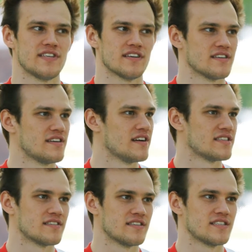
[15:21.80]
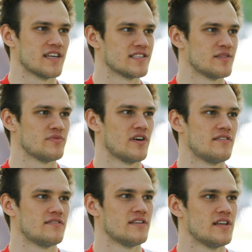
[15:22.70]
всяких разных дистанций
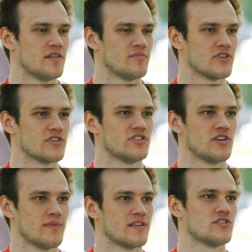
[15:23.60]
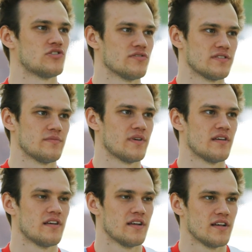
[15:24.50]
плавал, прежде чем я нашел себя.